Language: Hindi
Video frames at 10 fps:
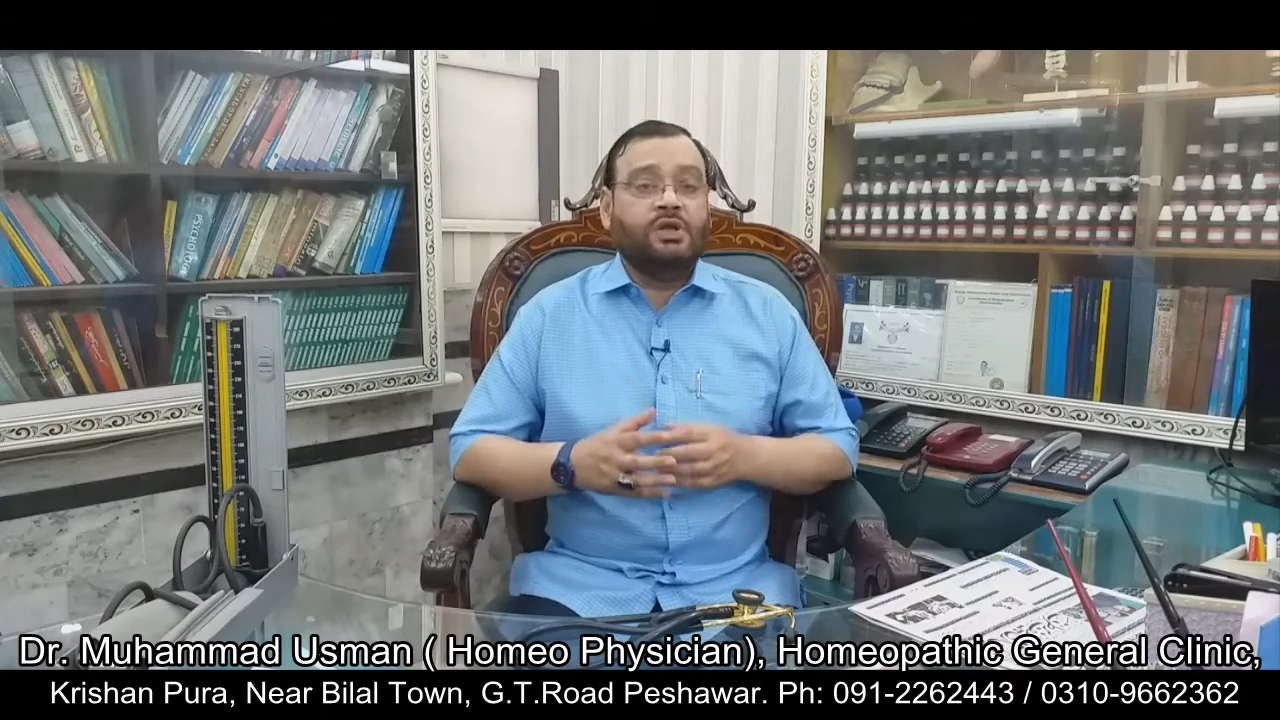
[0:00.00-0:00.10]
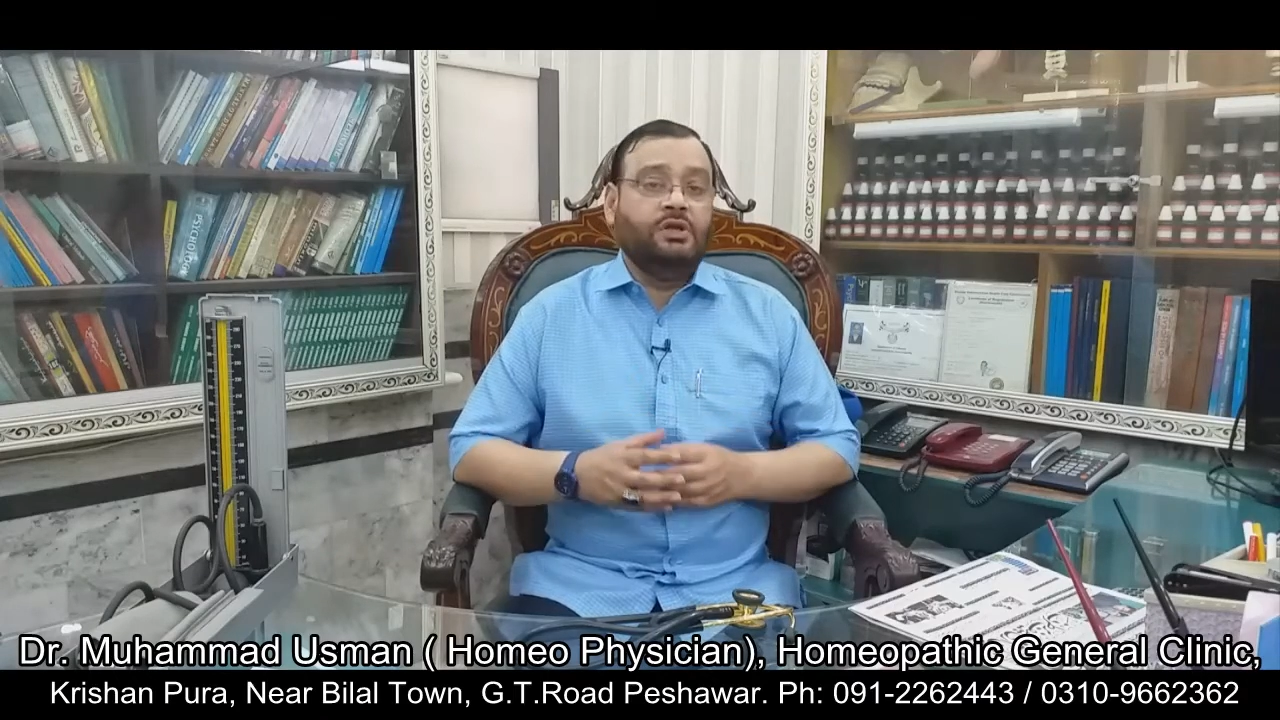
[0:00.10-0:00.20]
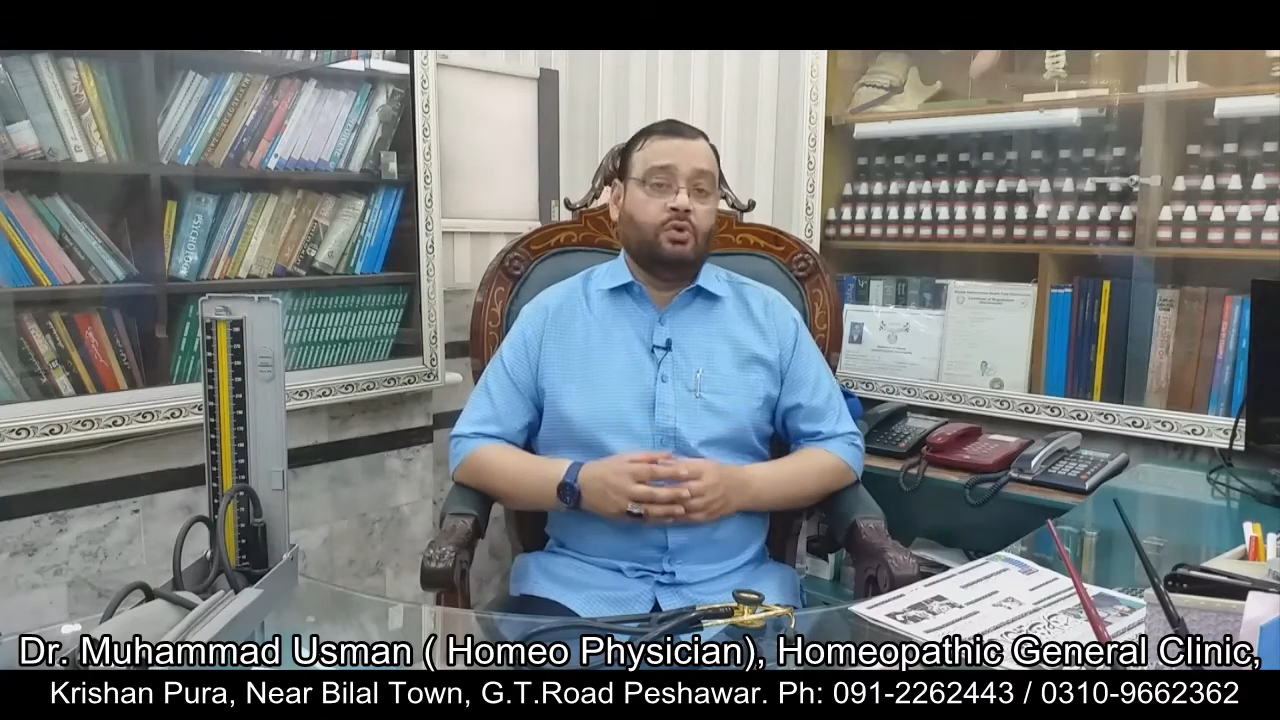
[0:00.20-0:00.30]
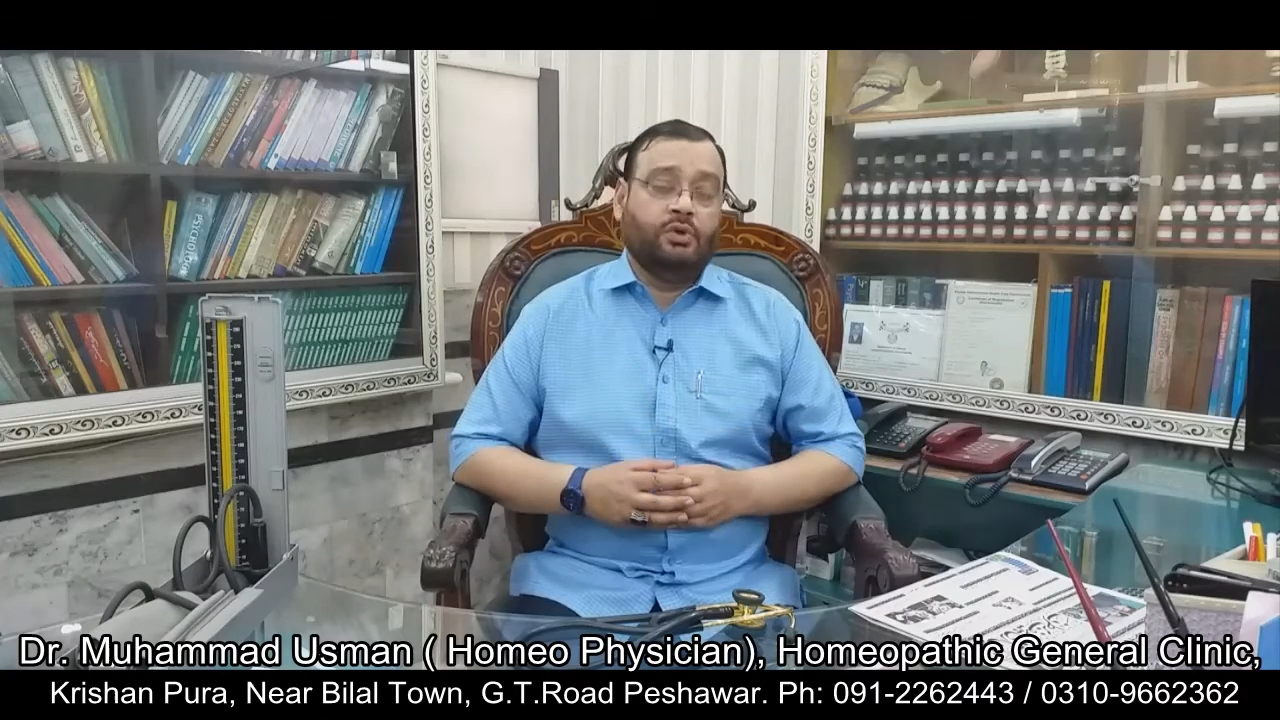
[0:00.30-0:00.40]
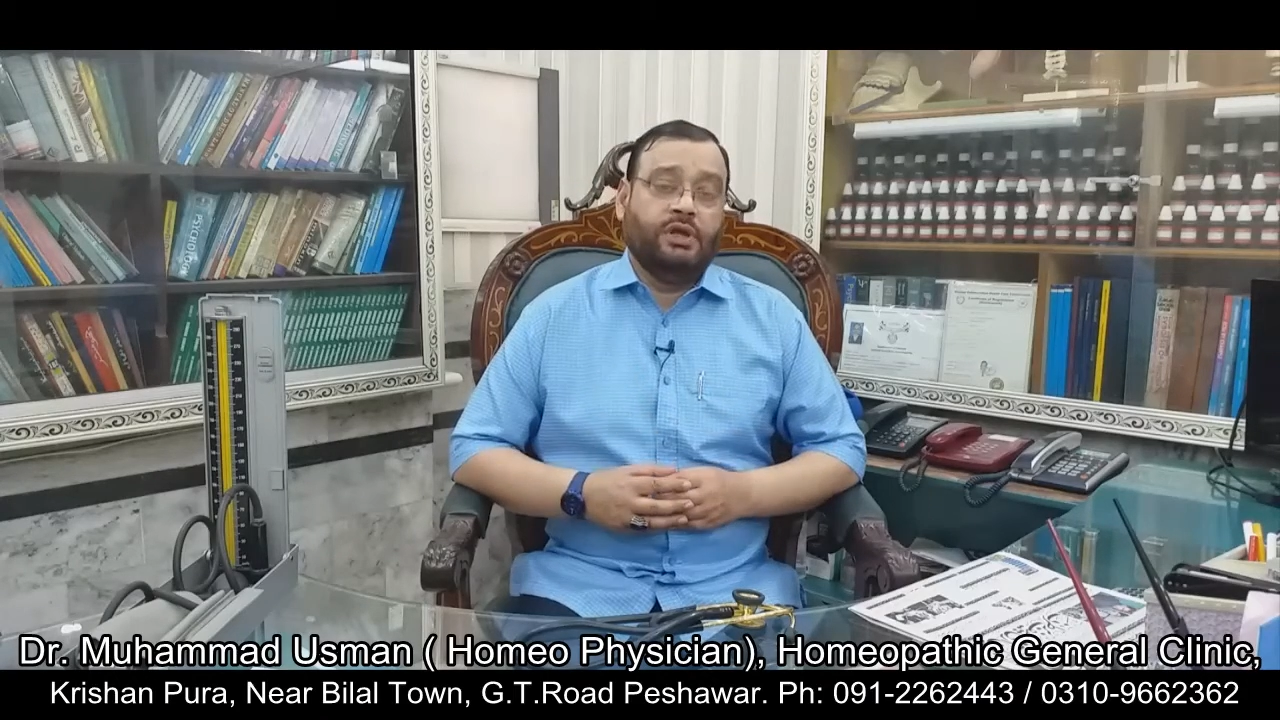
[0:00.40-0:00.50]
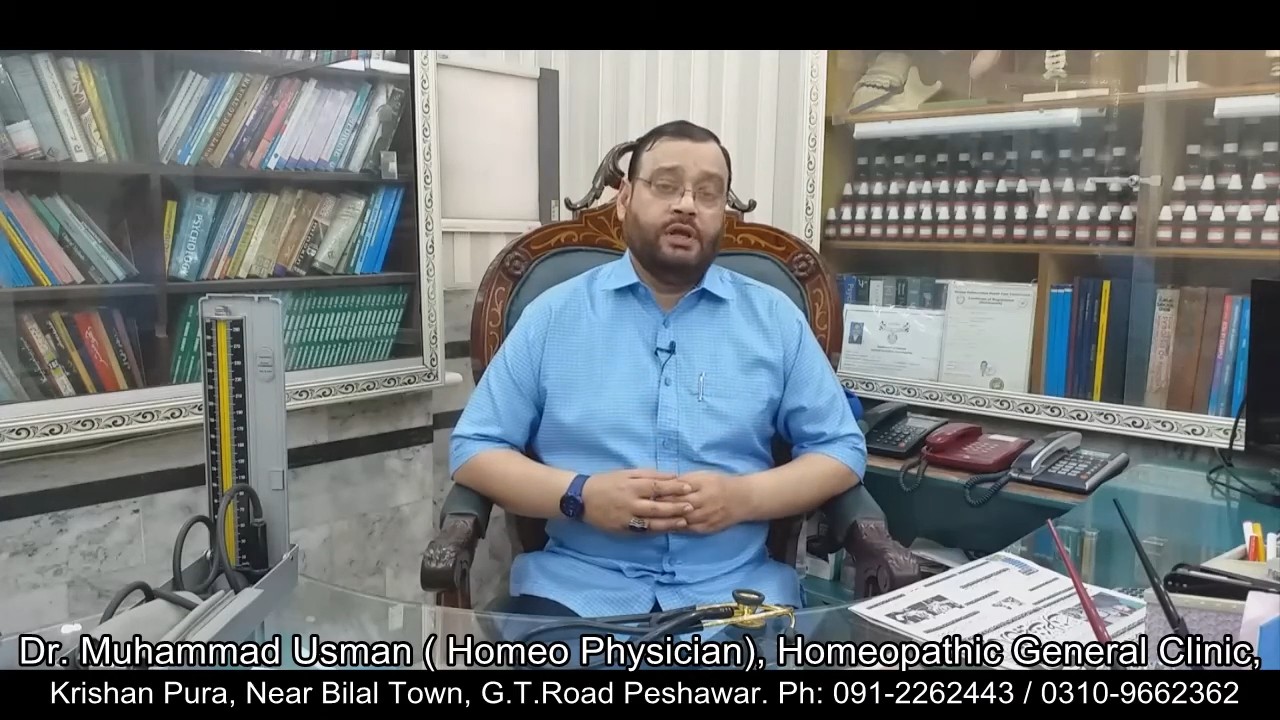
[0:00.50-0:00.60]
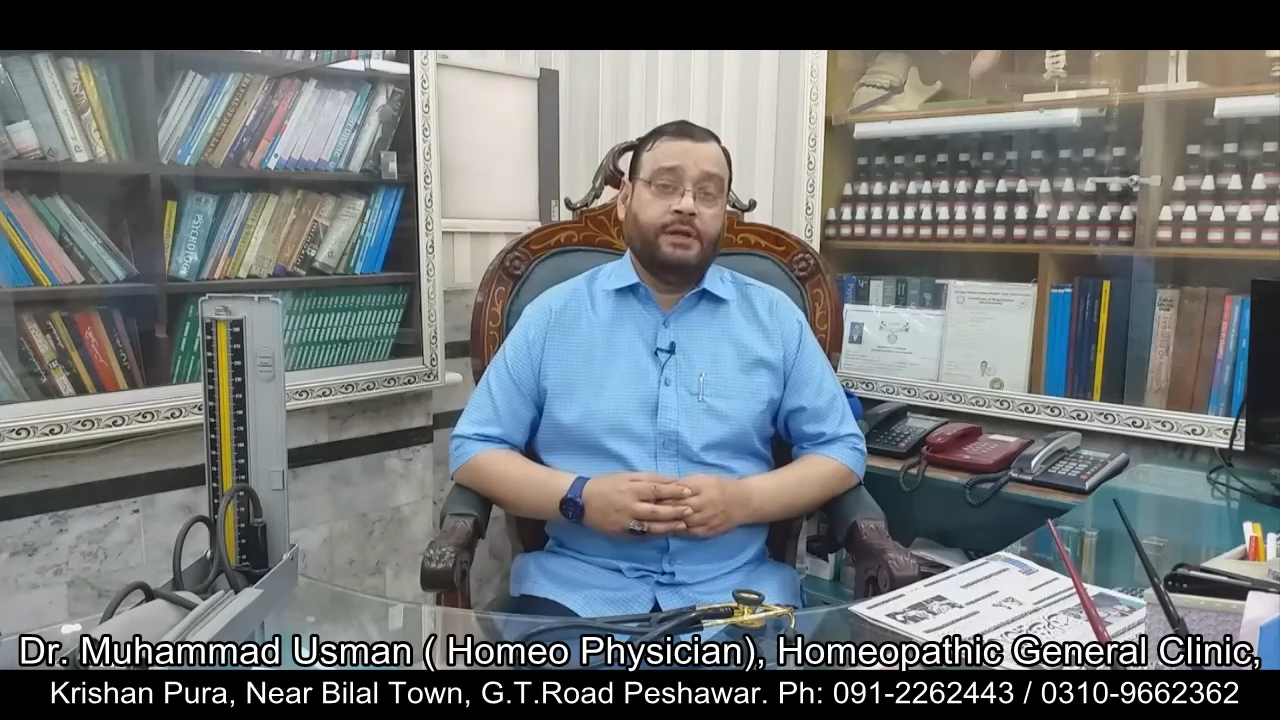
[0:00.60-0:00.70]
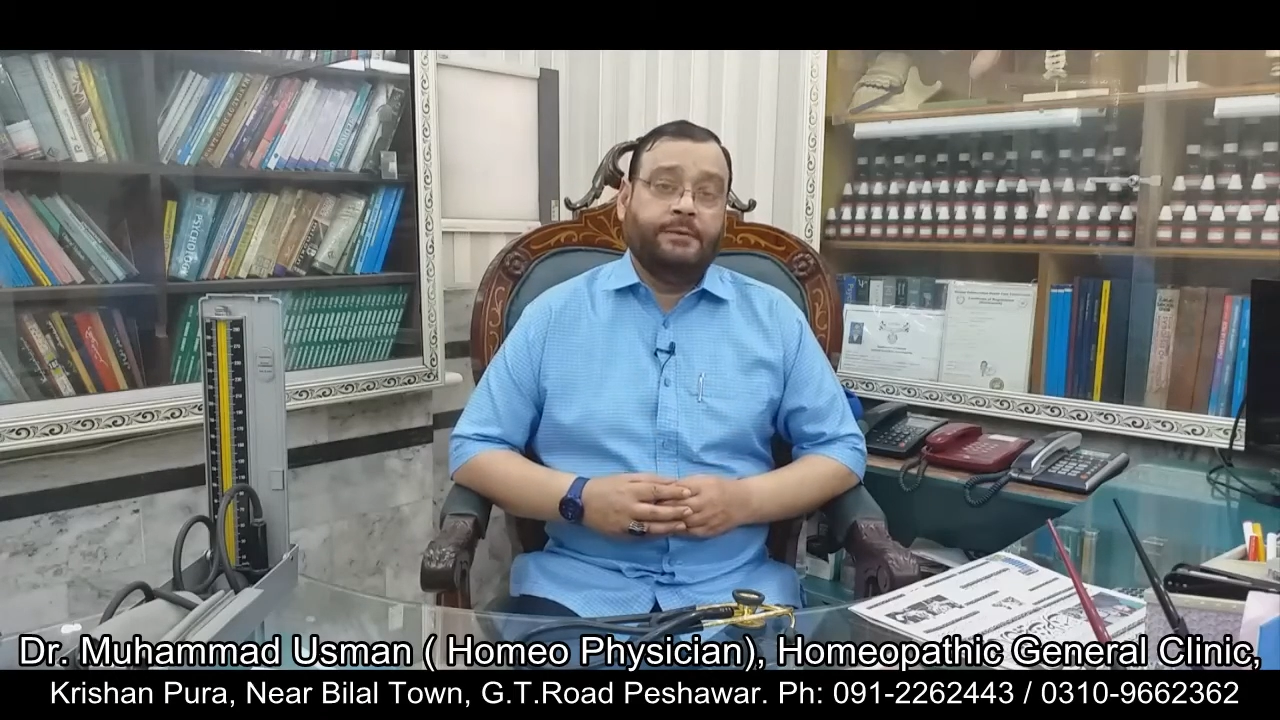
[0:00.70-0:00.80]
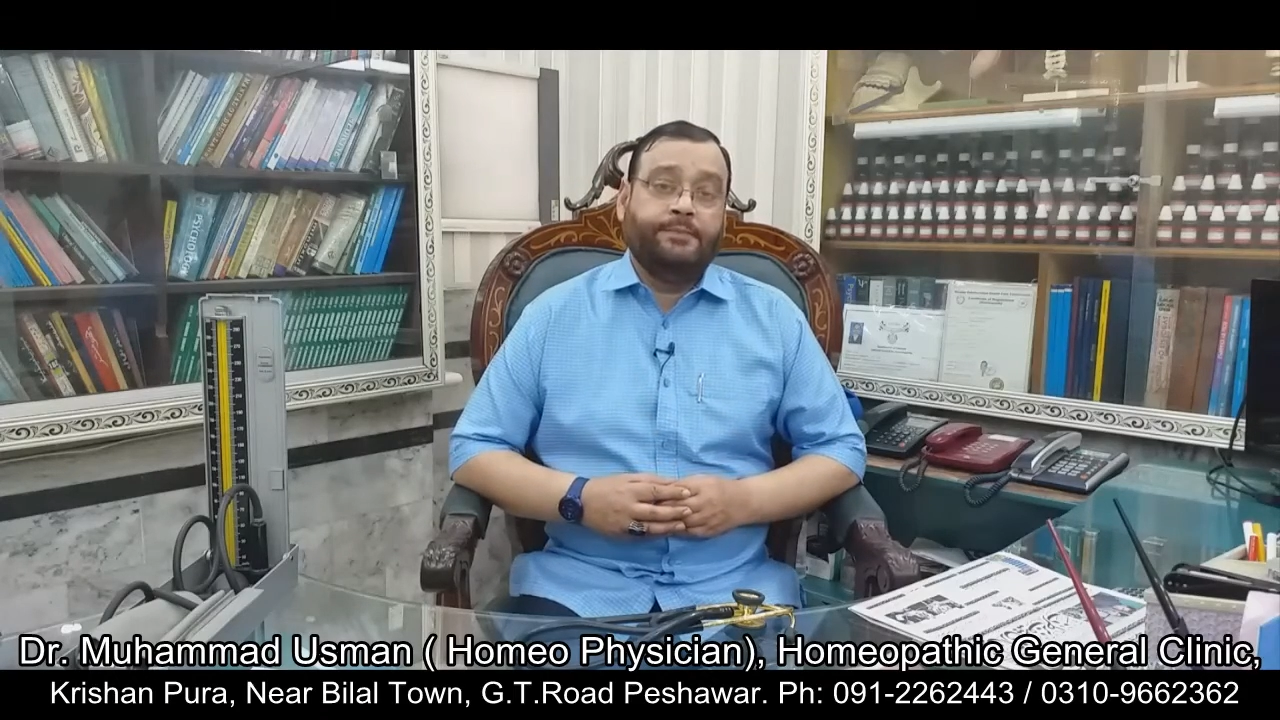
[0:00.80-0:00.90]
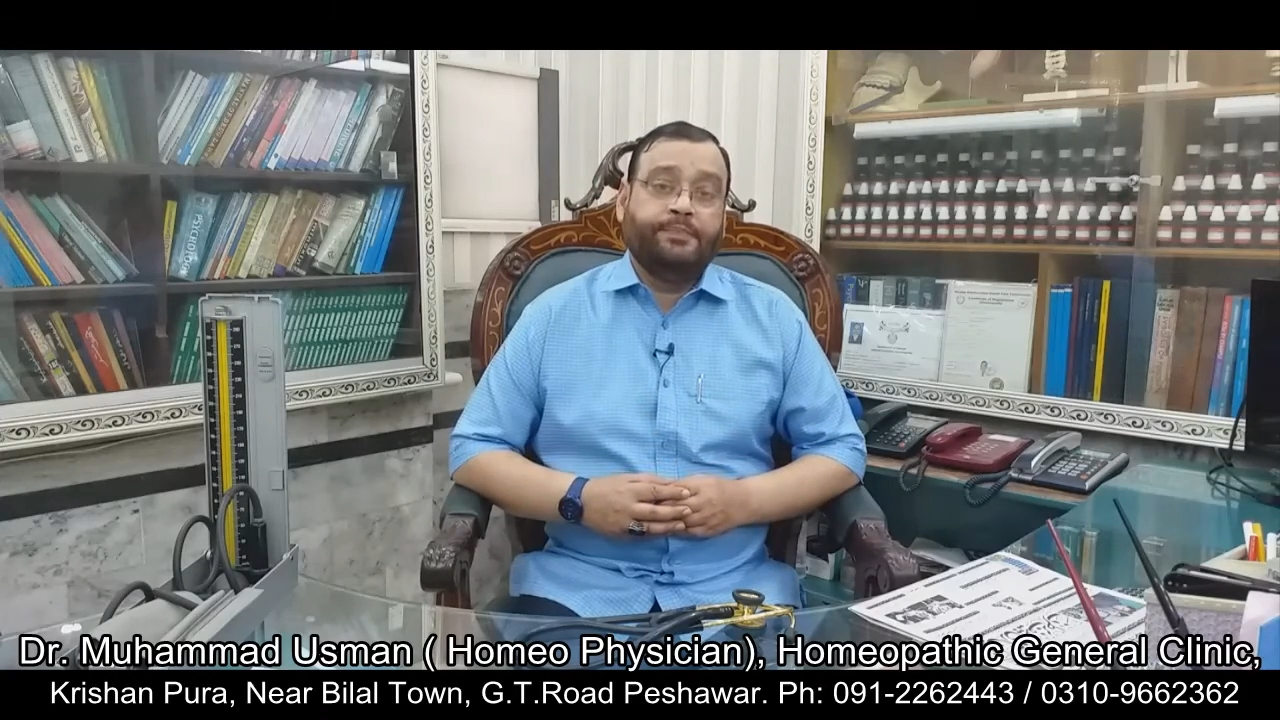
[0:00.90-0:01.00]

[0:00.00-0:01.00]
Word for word: नहीं हो गया है